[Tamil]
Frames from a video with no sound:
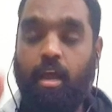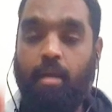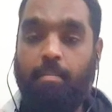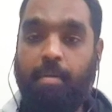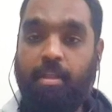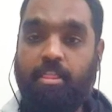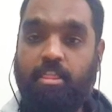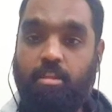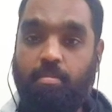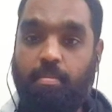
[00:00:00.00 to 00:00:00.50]

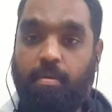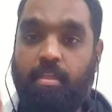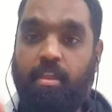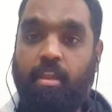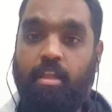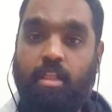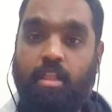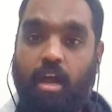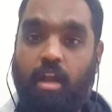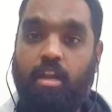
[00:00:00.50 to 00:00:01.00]
பத்து
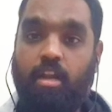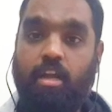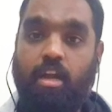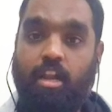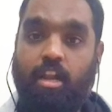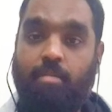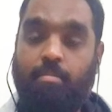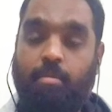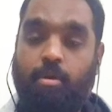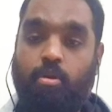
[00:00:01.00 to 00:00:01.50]
பதினைந்து
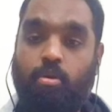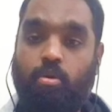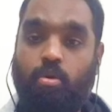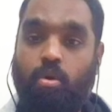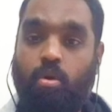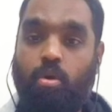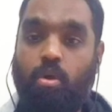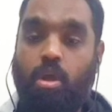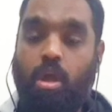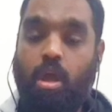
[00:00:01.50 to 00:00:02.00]
ஆண்டுகள்ல மட்டும்
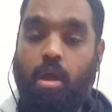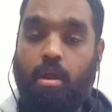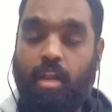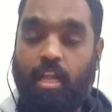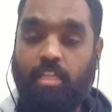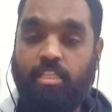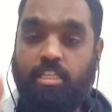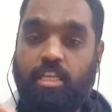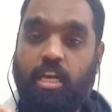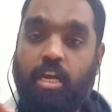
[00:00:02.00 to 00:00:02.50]

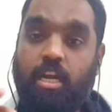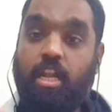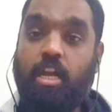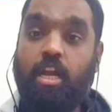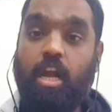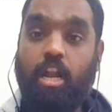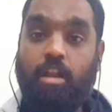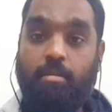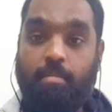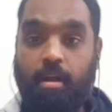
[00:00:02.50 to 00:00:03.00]

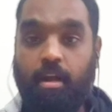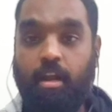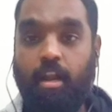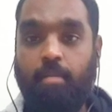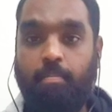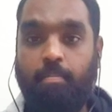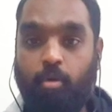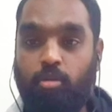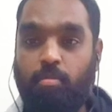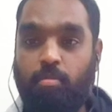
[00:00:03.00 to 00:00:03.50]
லட்சக்கணக்கான மக்களை
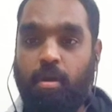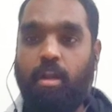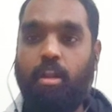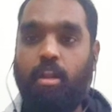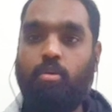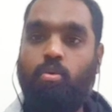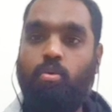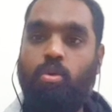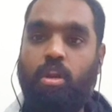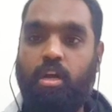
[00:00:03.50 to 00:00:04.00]
பொதுமக்களை
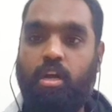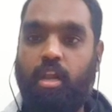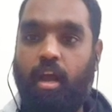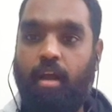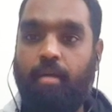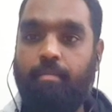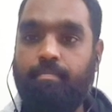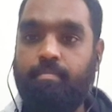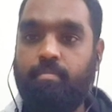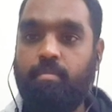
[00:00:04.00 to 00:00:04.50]
கொண்டிருக்கிறாங்க
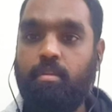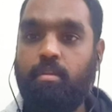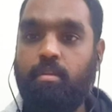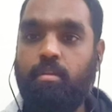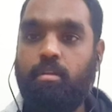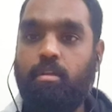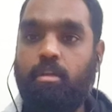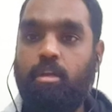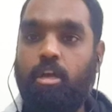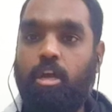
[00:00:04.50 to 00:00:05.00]

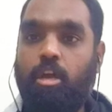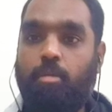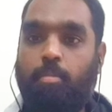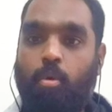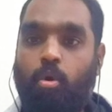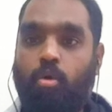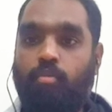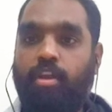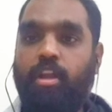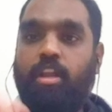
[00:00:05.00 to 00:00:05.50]
இப்ப
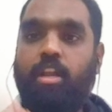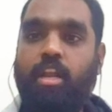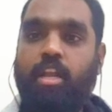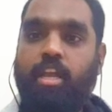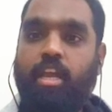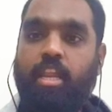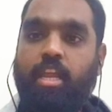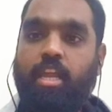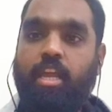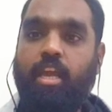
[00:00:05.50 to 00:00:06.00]
உங்க வீட்டுல
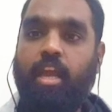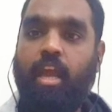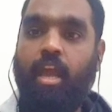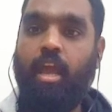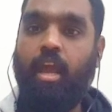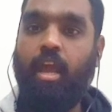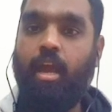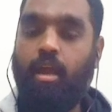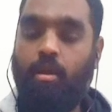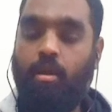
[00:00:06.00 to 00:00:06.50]
நீங்க இருக்கீங்க
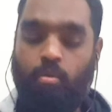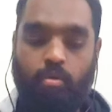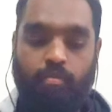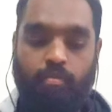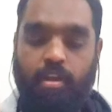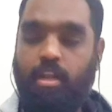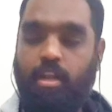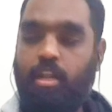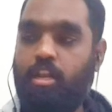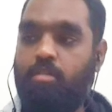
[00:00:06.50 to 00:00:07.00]
உங்க
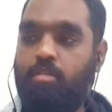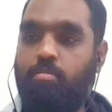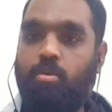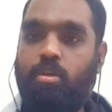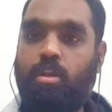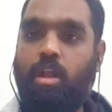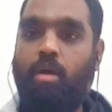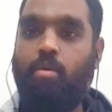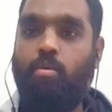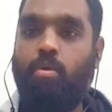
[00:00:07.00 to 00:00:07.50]
வீட்டுல
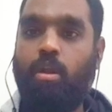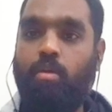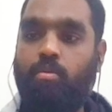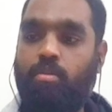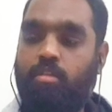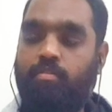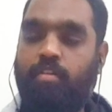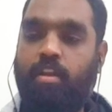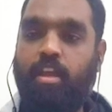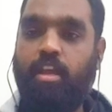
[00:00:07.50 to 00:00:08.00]
இருக்கும்போது நான் உங்களை
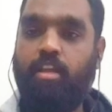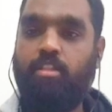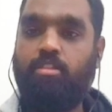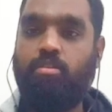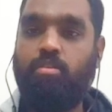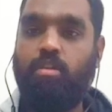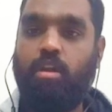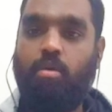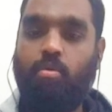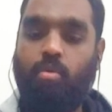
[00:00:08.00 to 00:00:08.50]
வந்து
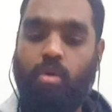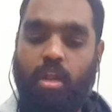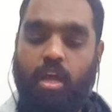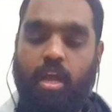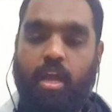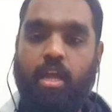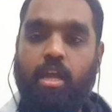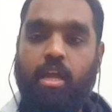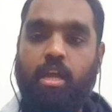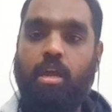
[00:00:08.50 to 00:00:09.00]
வெளியேற்றணும்னா அவங்களை
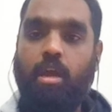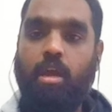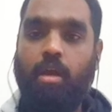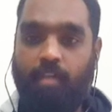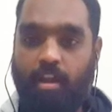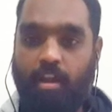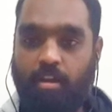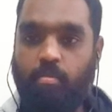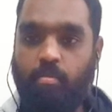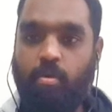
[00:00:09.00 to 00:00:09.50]

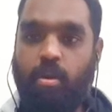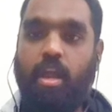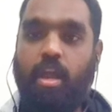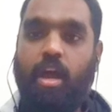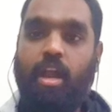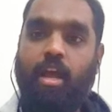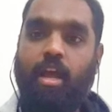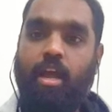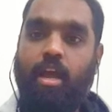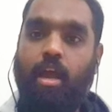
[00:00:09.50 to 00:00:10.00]

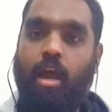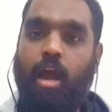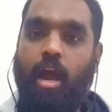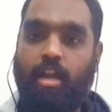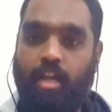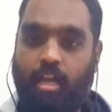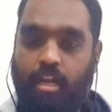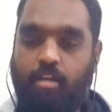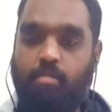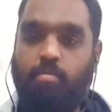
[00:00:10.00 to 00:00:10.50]
வன்முறையால
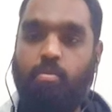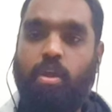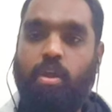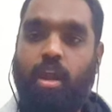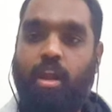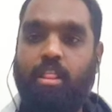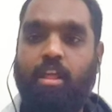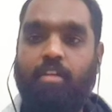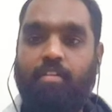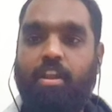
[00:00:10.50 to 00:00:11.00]

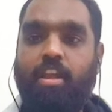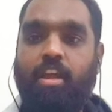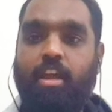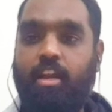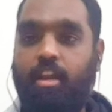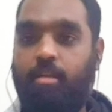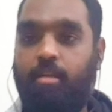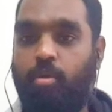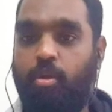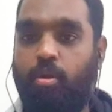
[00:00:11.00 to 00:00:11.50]
அடக்குமுறையால தான்
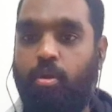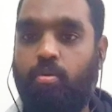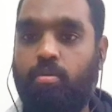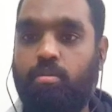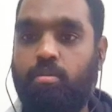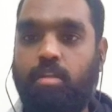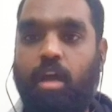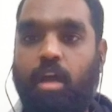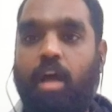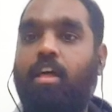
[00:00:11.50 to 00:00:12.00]
வெளியேற்ற முடியும்
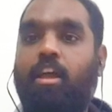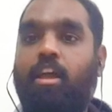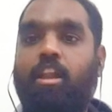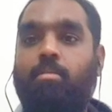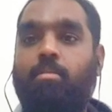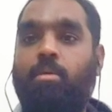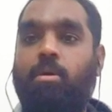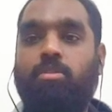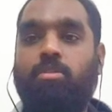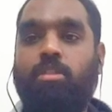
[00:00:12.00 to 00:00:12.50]

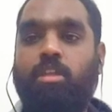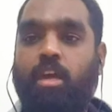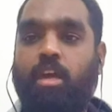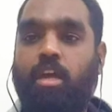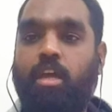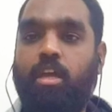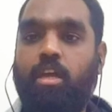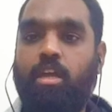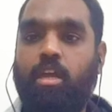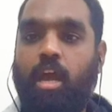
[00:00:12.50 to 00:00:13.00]
சாதாரணமா வந்து
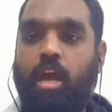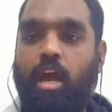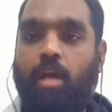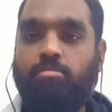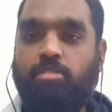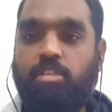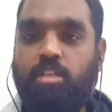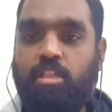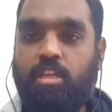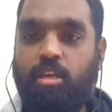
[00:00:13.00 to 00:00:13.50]

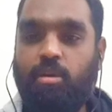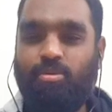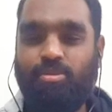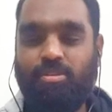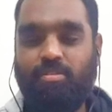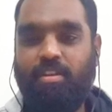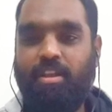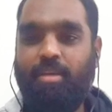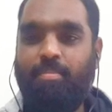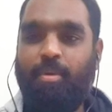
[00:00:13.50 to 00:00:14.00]
அஞ்சத்து
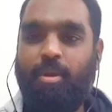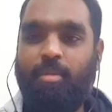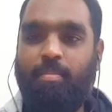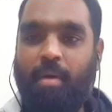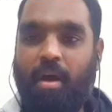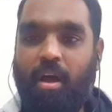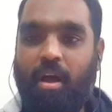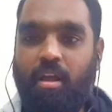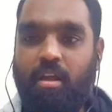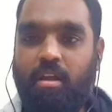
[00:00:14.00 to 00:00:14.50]
கொஞ்சம் வெளியே
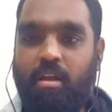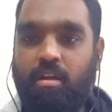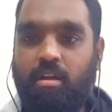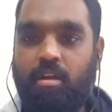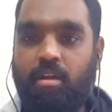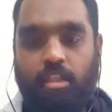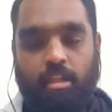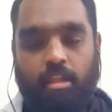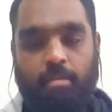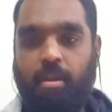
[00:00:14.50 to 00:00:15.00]
போயிருப்பா
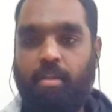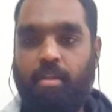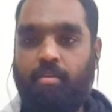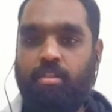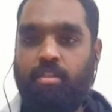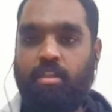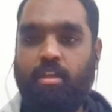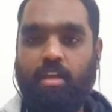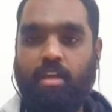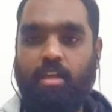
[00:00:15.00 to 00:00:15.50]
இந்த மாதிரி வந்து